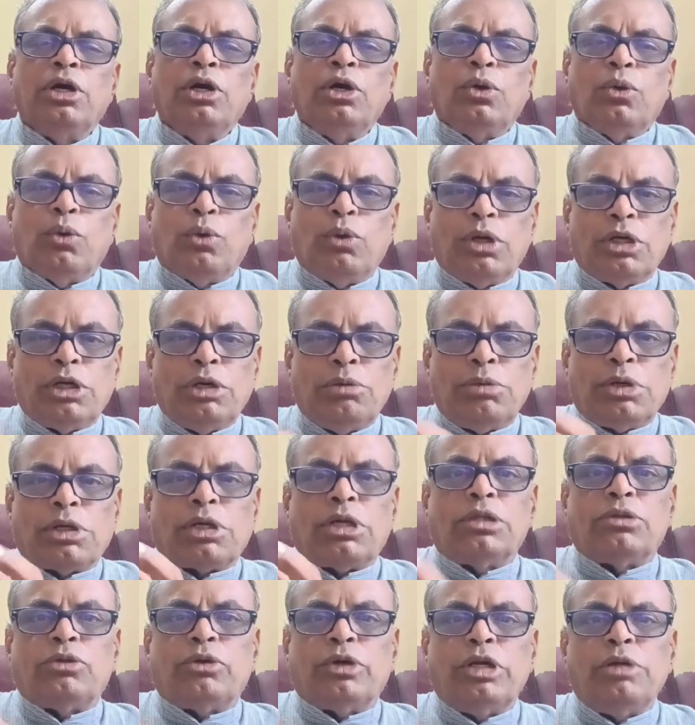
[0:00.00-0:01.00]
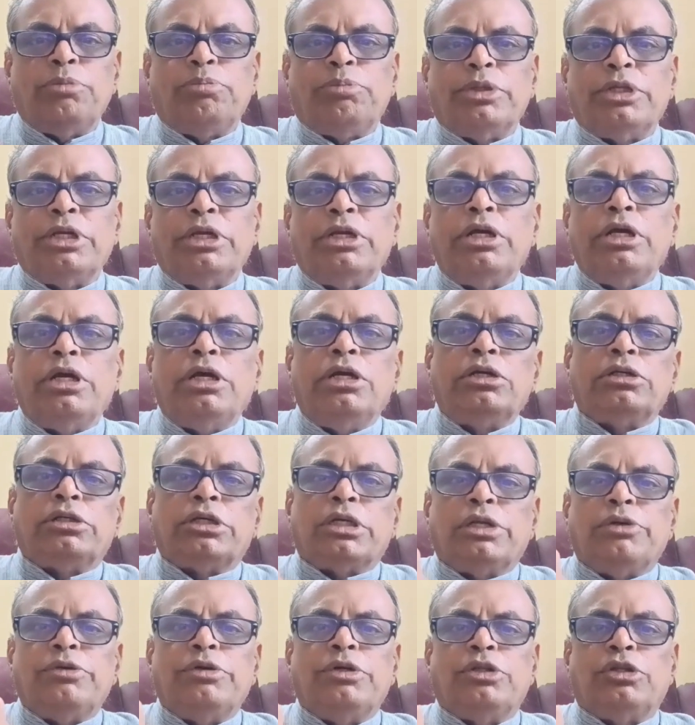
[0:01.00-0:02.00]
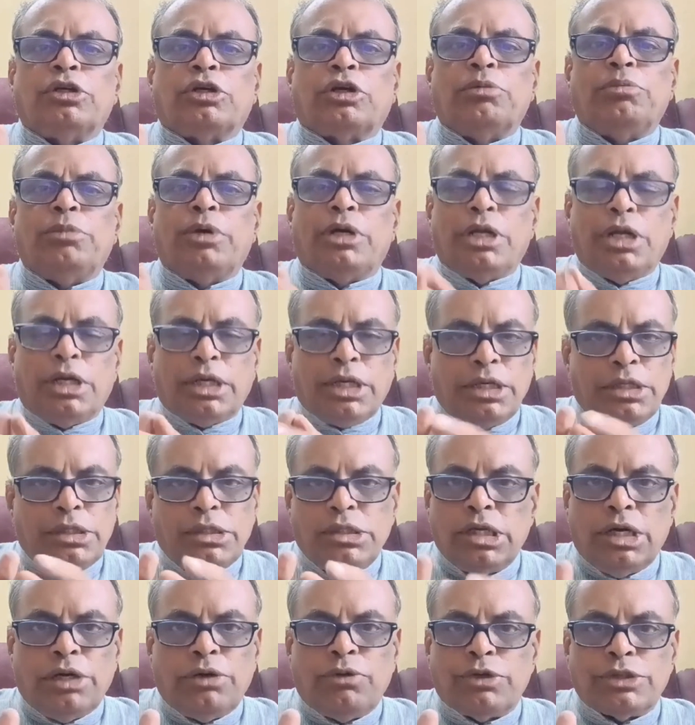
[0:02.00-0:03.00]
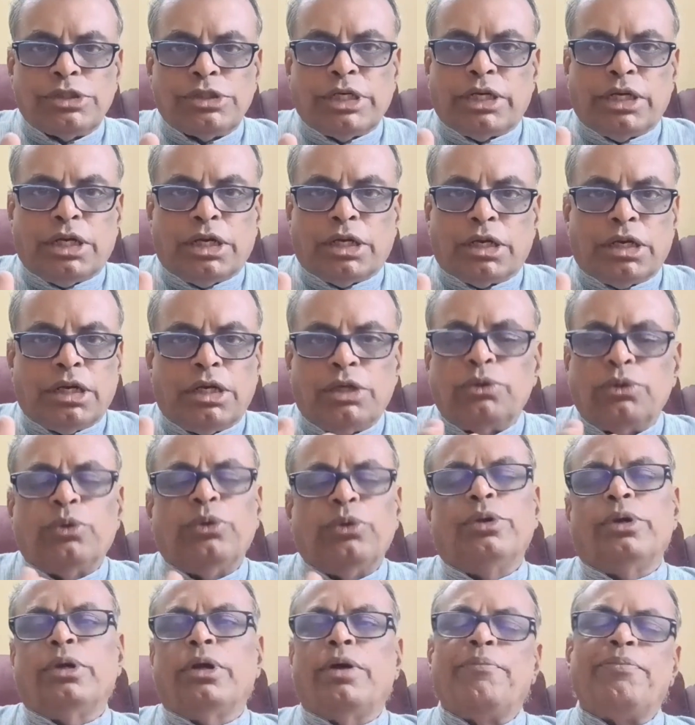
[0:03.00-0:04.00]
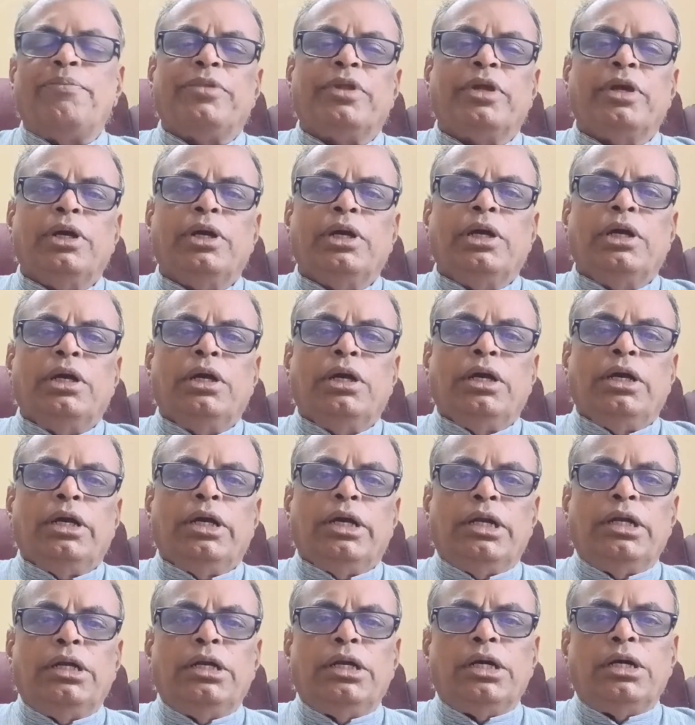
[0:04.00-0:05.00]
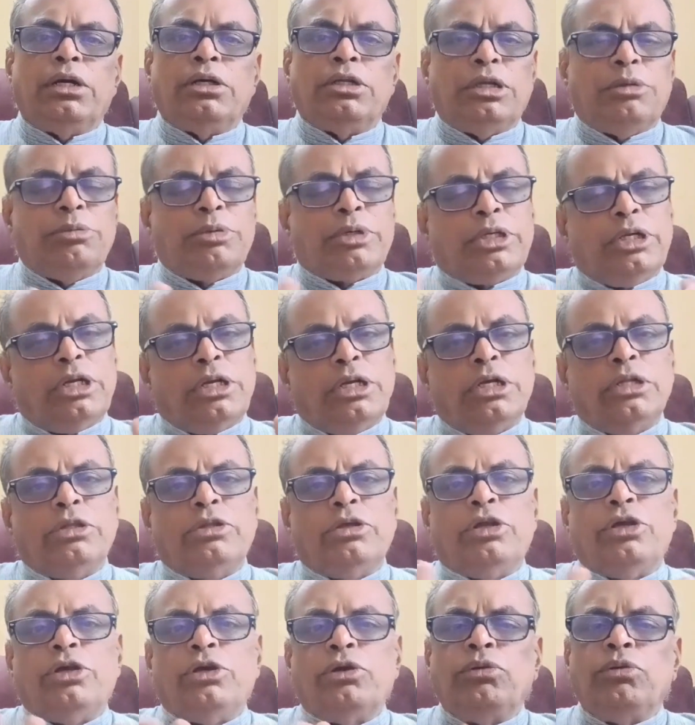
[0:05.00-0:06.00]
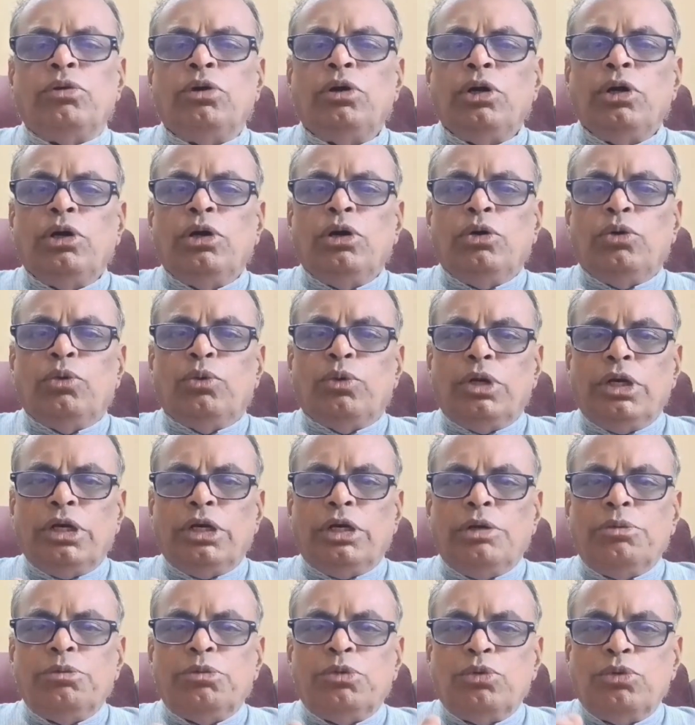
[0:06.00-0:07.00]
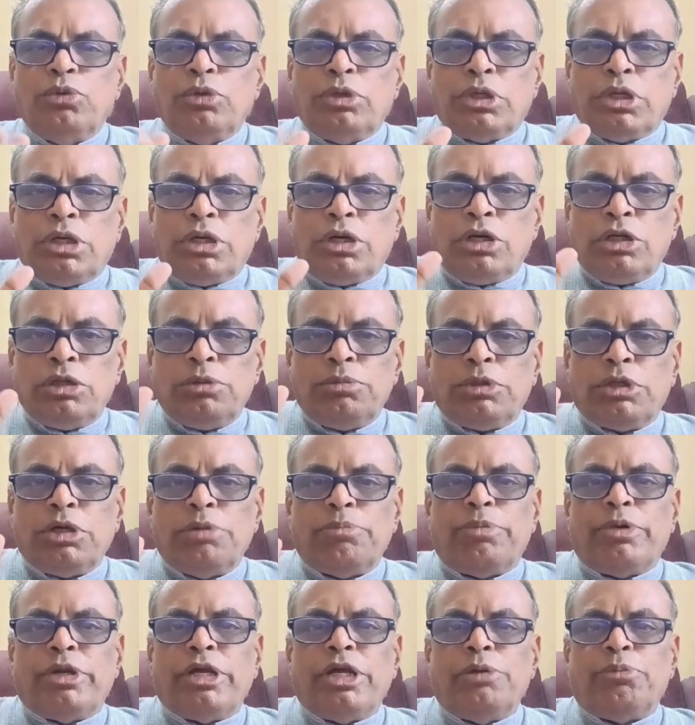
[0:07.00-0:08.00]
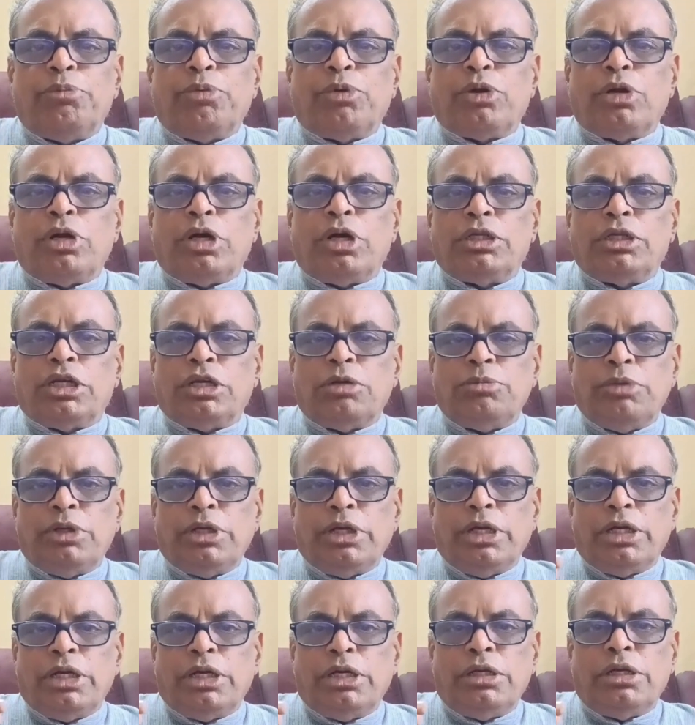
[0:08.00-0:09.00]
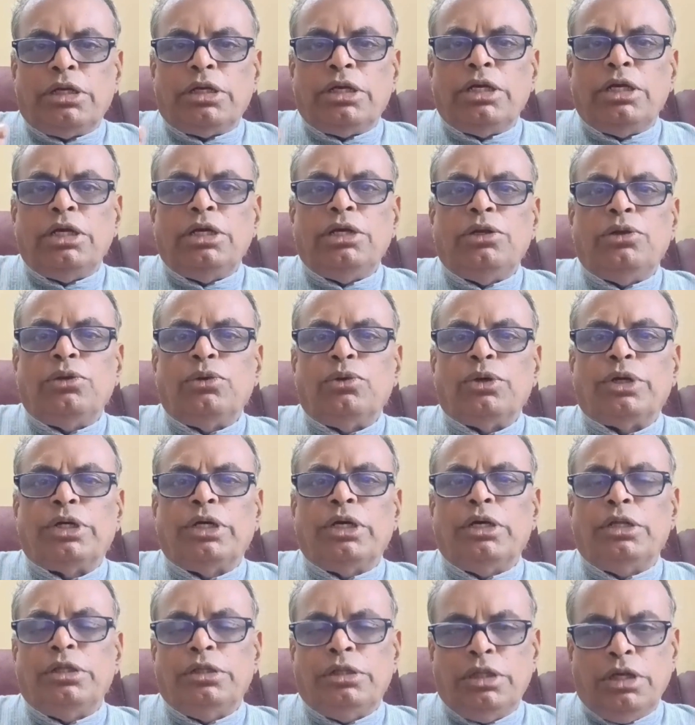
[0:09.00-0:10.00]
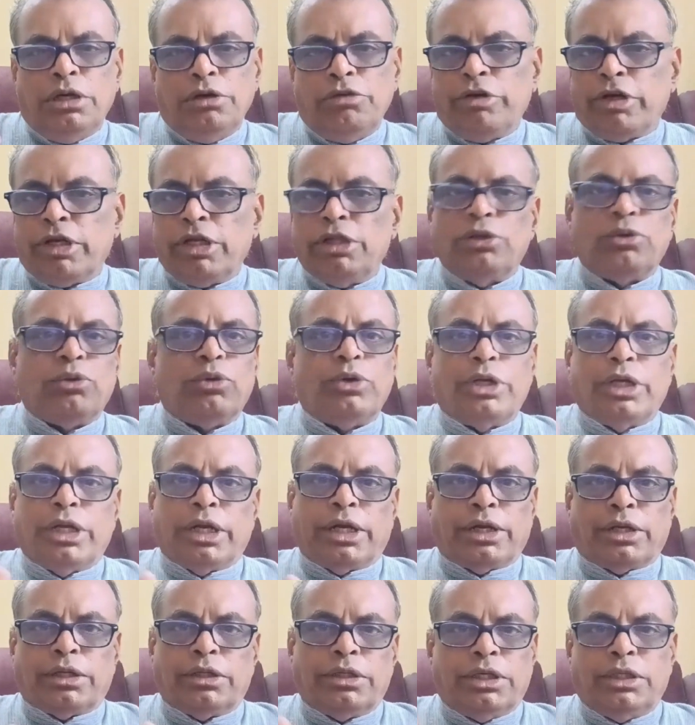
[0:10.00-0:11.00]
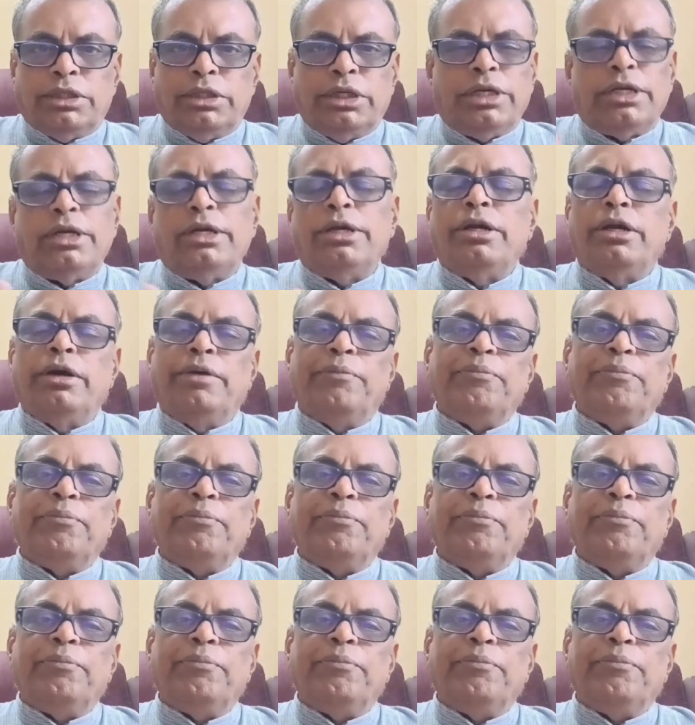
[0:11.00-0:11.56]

உலக மக்கள் தொகை பதினேழு சதவீதத்துக்கு மேலாக இந்தியாவில் வசிக்கிறார்கள் அது ஒன்று இரண்டாவது நமக்கு நல்லா தெரியும் உலகின் மூன்றாவது மிகப்பெரிய பொருளாதாரம் என்கிற நிலையை நோக்கி இந்தியா விரைந்து கொண்டிருக்கிறது அது இரண்டு